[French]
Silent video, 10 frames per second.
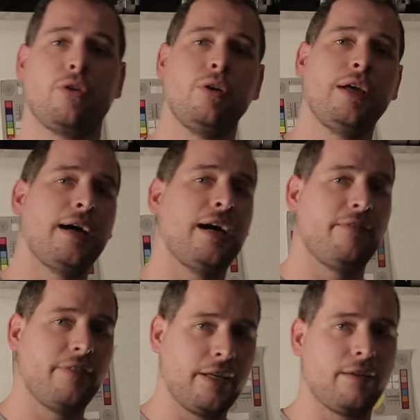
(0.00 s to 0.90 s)
que
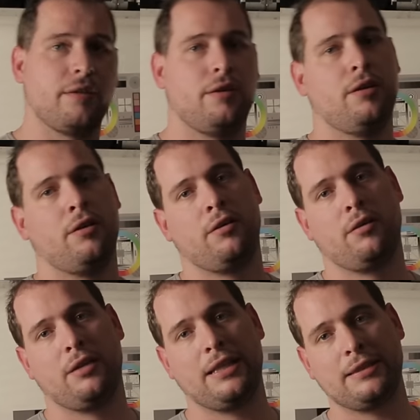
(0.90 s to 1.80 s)
avec
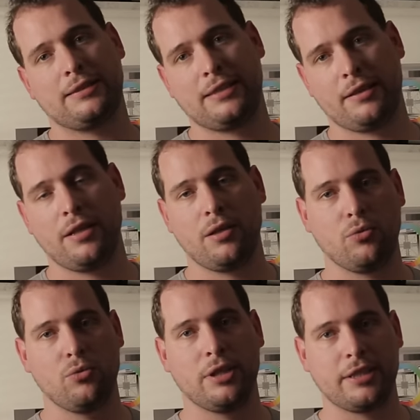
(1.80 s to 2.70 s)
euh, un CD
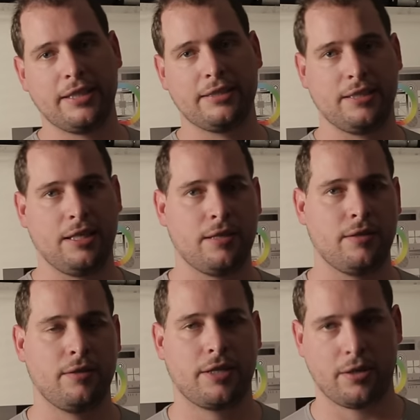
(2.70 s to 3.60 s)
ou un DSLR
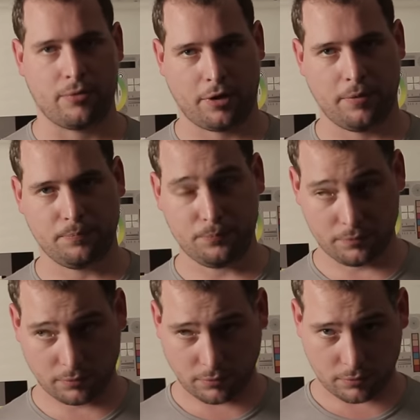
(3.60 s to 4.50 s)
euh, quelconque.
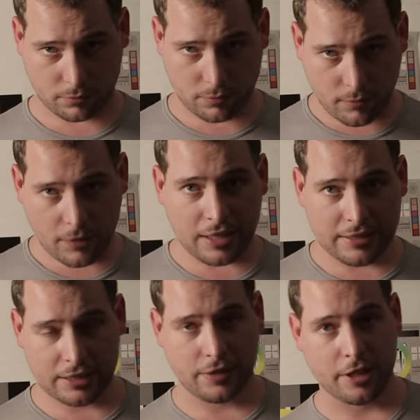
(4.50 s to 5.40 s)

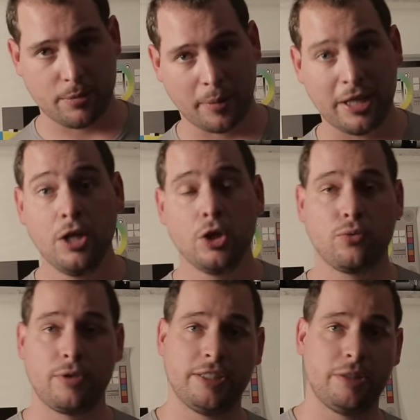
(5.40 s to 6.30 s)
Ça, c'est vachement bien.
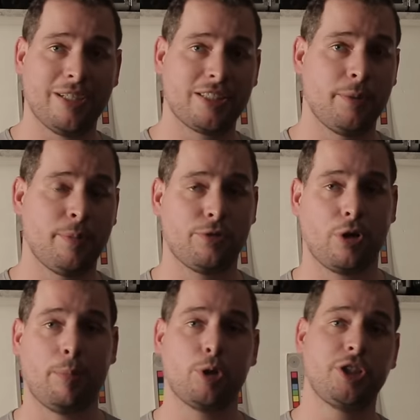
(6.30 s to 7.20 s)
Toutes les images qui peuvent se
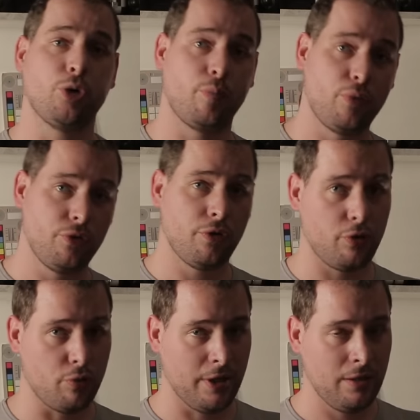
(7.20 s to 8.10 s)
rapprocher au plus de
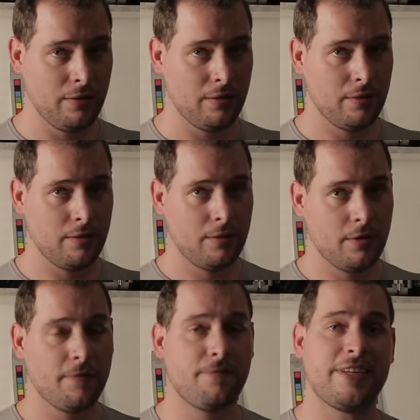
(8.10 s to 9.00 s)
l'œil humain
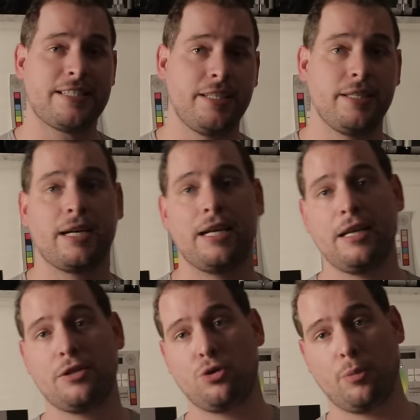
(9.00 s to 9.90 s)
facilitera la
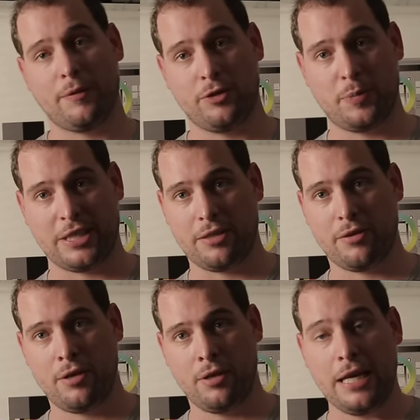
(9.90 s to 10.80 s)
lecture par votre
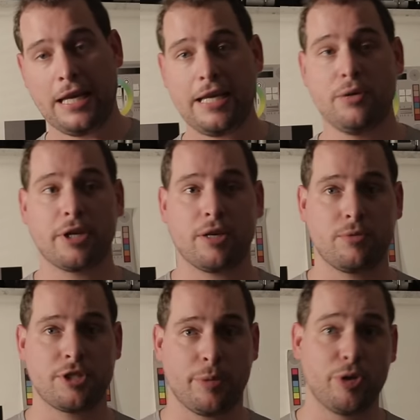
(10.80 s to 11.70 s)
spectateur, et donc
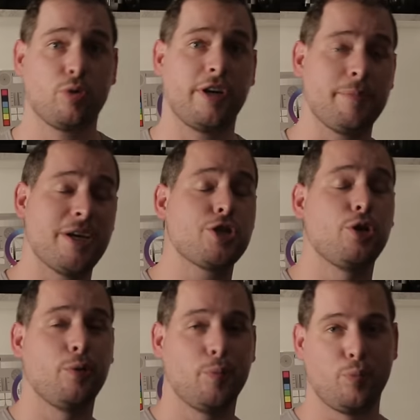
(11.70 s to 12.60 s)
inconsciemment, il trouvera l'image
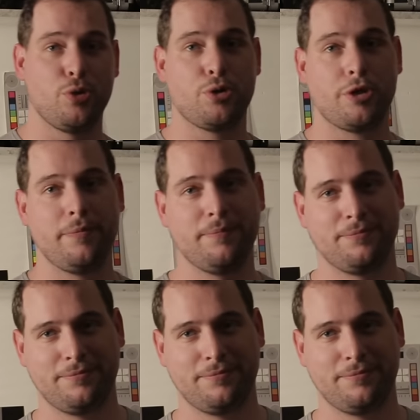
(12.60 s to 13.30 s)
plus jolie.